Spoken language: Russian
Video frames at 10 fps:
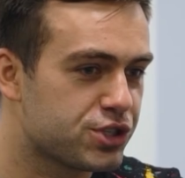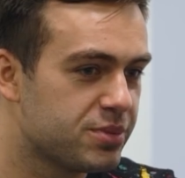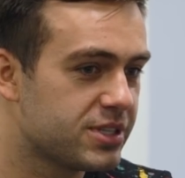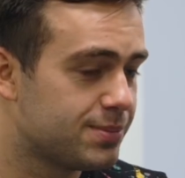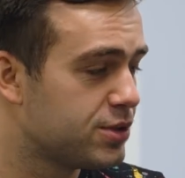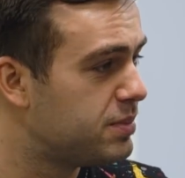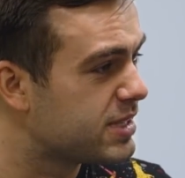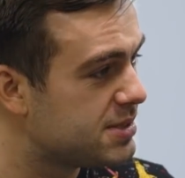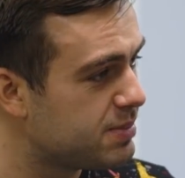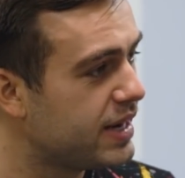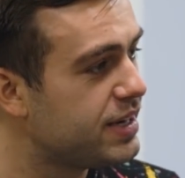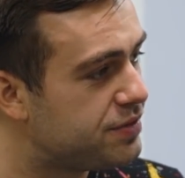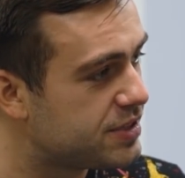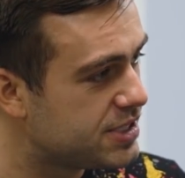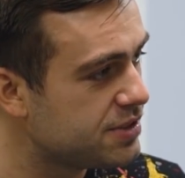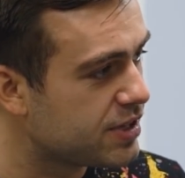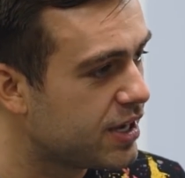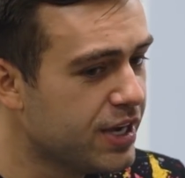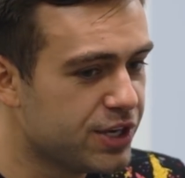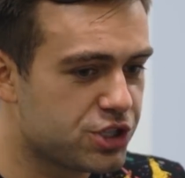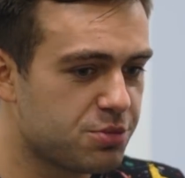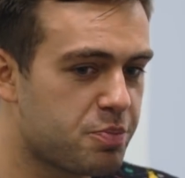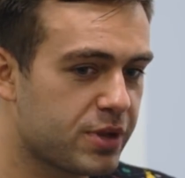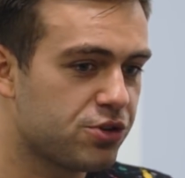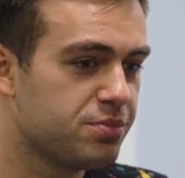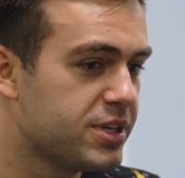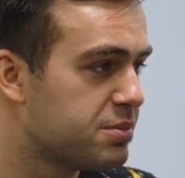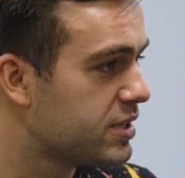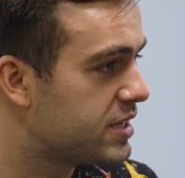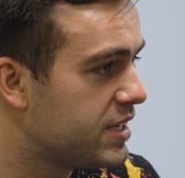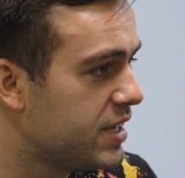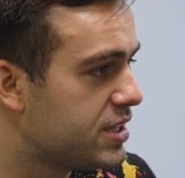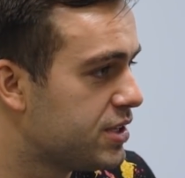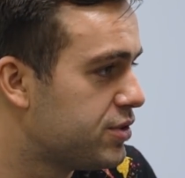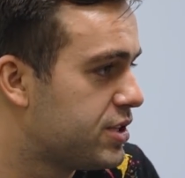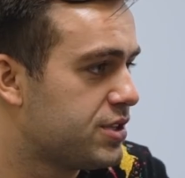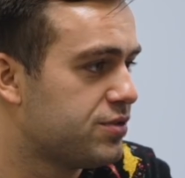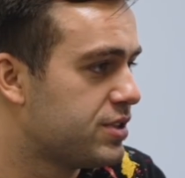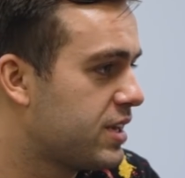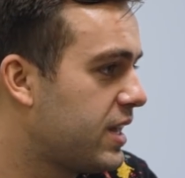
чтобы это было максимально эффективно и чтобы потом не было хейта и вот этого вот